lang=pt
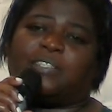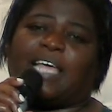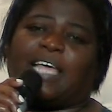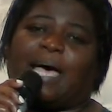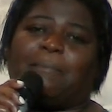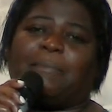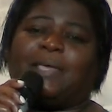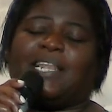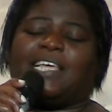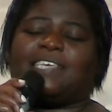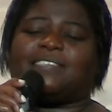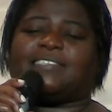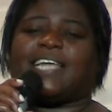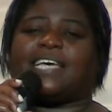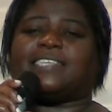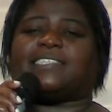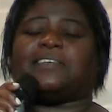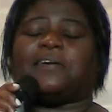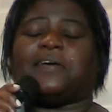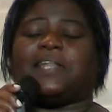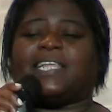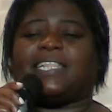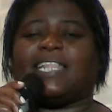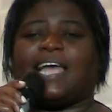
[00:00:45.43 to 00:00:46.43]
da
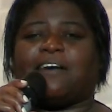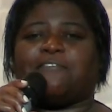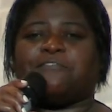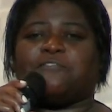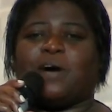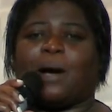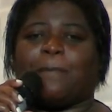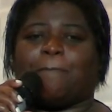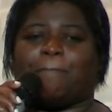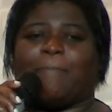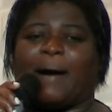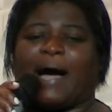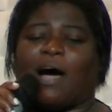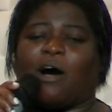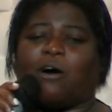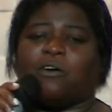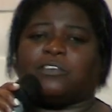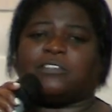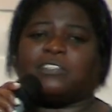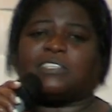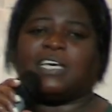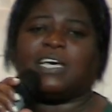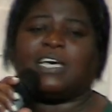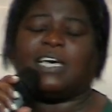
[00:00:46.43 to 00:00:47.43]
ministração, ele dava uma
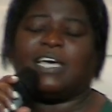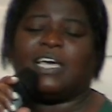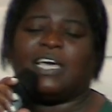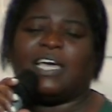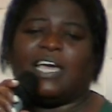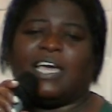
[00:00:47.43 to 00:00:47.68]
pausa